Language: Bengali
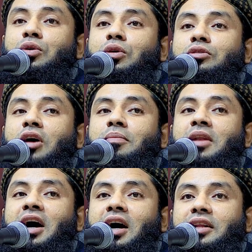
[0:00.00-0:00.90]
ঢুল
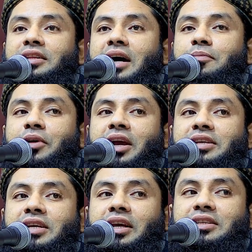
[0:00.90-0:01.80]
তবলা তারপরে
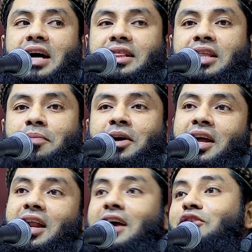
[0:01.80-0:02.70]
এই যে যাত্রা
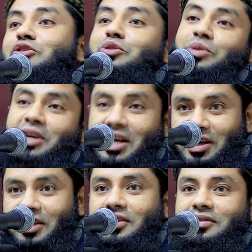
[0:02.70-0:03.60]
বলার আয়োজন করি
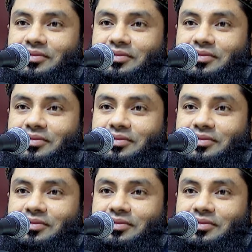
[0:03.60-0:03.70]
আয়